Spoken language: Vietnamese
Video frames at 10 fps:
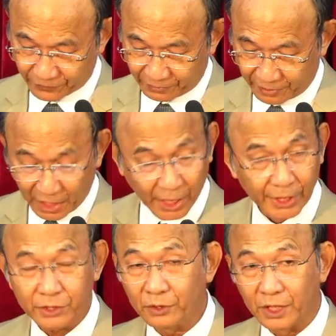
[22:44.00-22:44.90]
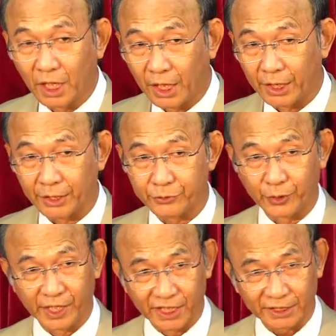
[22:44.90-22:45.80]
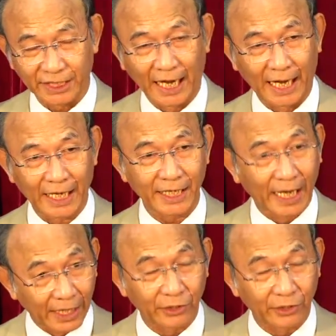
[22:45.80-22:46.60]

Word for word: Lời Đức Chúa Trời truyền tải dạy